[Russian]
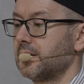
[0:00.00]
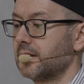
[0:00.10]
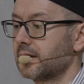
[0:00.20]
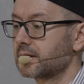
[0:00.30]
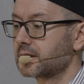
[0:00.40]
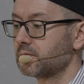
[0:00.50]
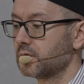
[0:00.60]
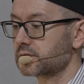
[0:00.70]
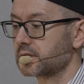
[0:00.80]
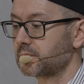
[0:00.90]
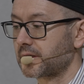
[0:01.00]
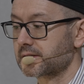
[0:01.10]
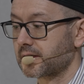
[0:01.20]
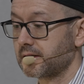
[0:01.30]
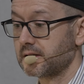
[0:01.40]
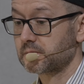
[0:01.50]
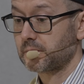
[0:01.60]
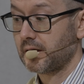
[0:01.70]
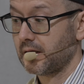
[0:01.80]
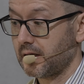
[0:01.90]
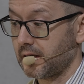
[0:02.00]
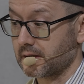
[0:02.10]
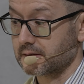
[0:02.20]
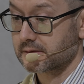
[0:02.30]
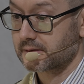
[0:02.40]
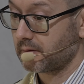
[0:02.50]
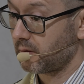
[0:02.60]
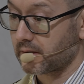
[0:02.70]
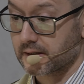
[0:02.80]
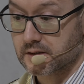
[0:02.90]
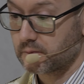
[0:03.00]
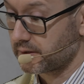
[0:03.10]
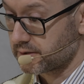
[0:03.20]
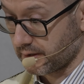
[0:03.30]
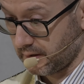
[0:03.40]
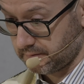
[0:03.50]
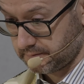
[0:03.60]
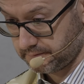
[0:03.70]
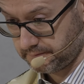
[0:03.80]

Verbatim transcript: И это может происходить по самым разным причинам.